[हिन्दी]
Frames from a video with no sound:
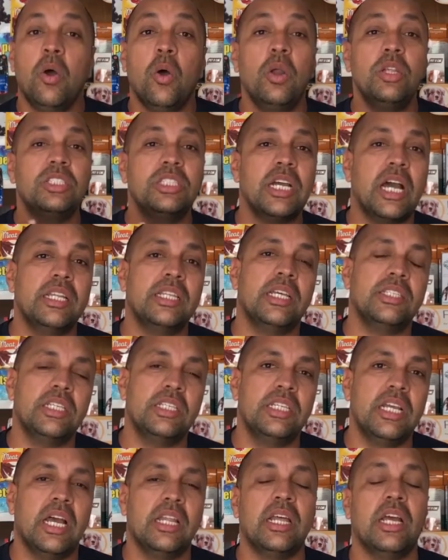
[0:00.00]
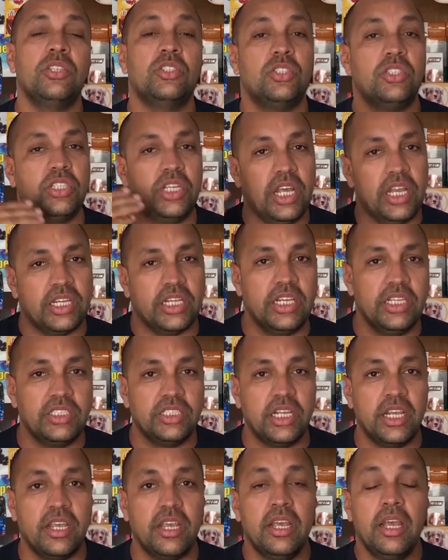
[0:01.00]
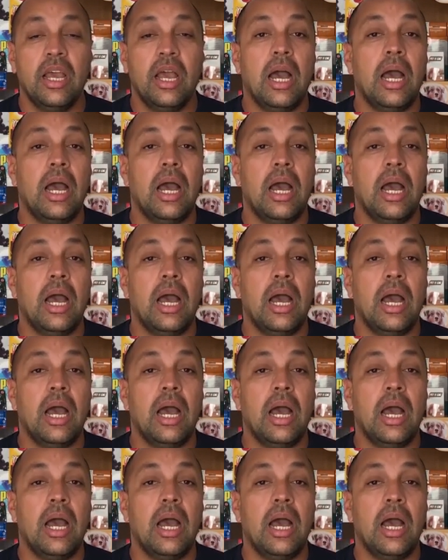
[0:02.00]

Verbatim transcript: और ज़्यादा से ज़्यादा शेयर कीजिए